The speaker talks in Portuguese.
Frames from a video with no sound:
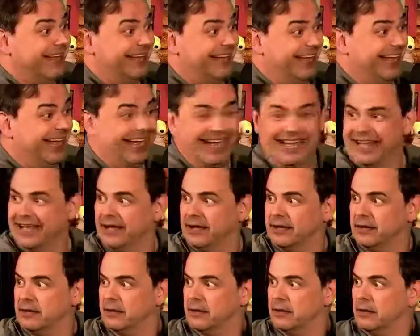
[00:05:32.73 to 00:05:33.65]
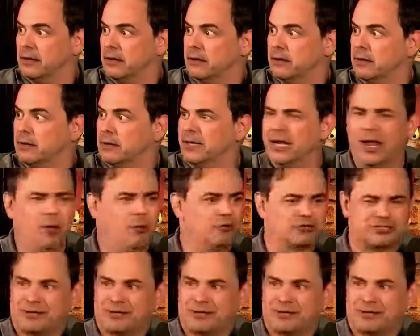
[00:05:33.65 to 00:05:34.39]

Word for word: Ah, ele foi serviço os funcionários.